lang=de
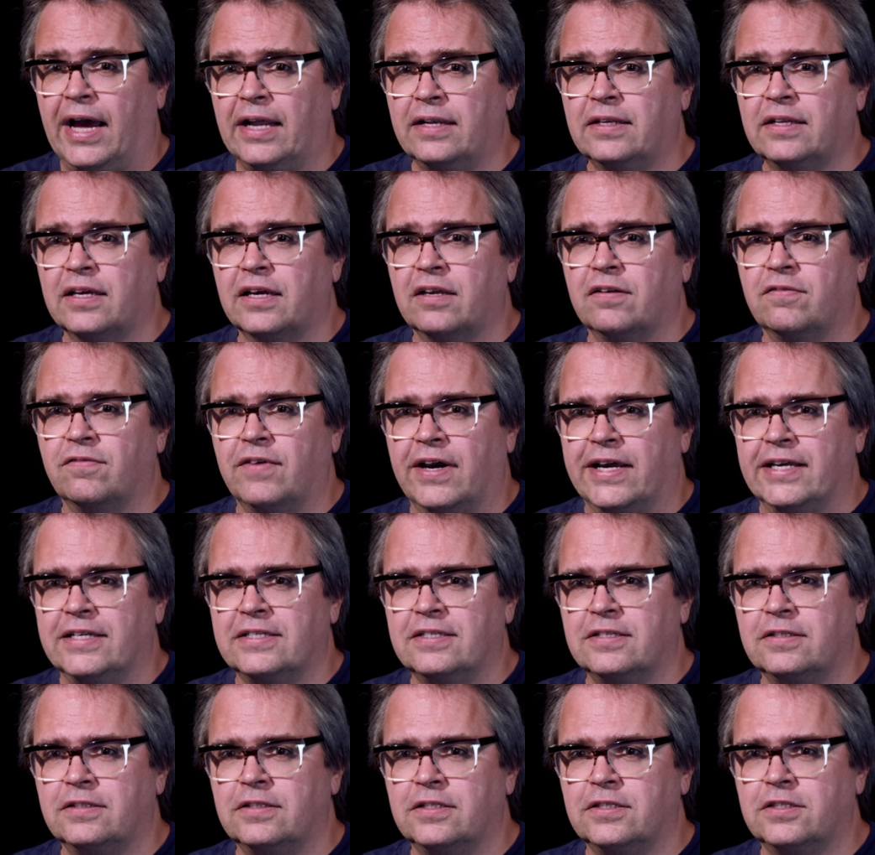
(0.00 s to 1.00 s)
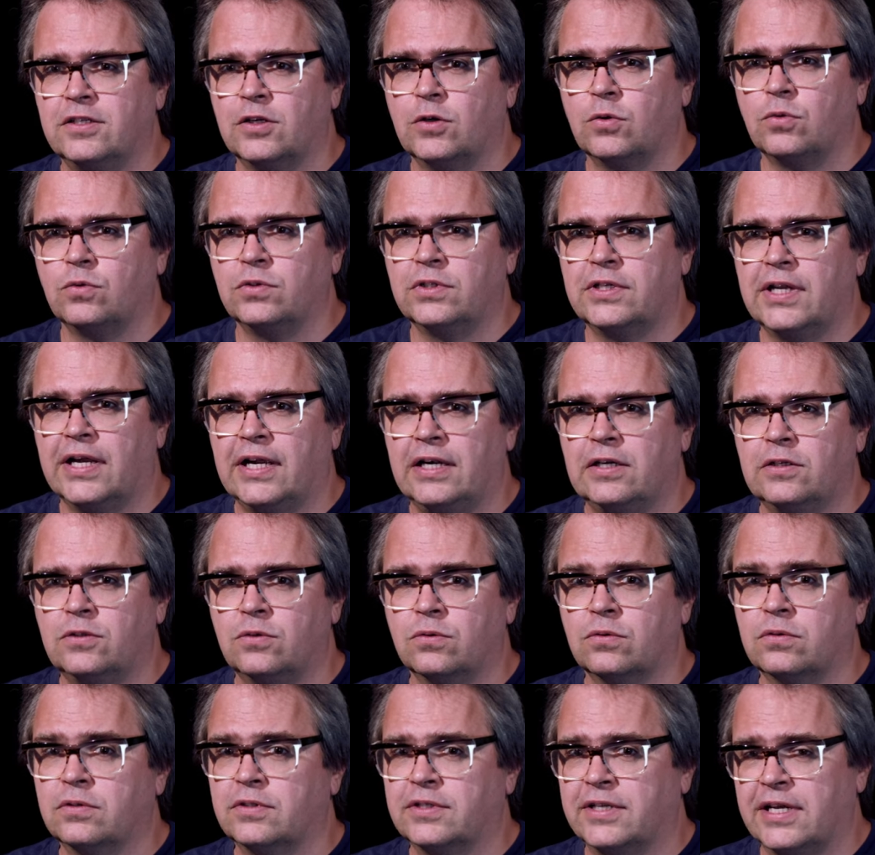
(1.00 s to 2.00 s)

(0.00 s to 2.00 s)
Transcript: anderen Weißen diese Grundhaltung,